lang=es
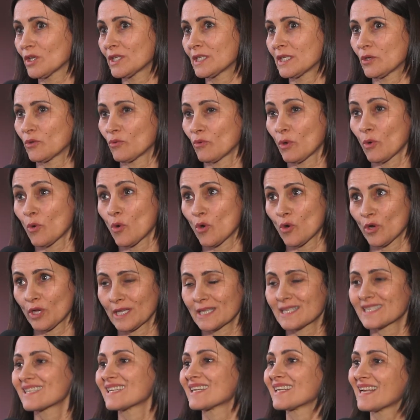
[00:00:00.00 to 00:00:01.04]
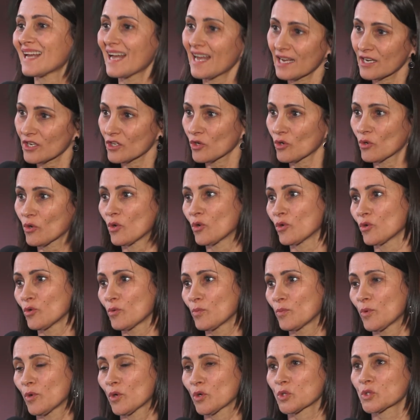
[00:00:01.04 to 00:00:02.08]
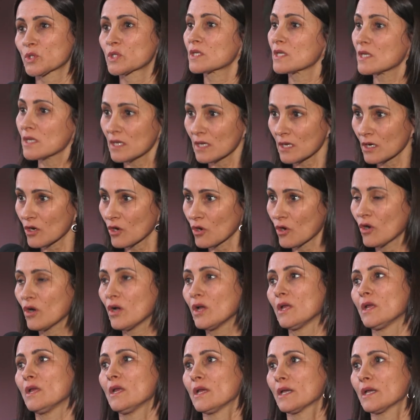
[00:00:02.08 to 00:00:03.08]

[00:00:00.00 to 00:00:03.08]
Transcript: este nuevo escenario o grupo 5,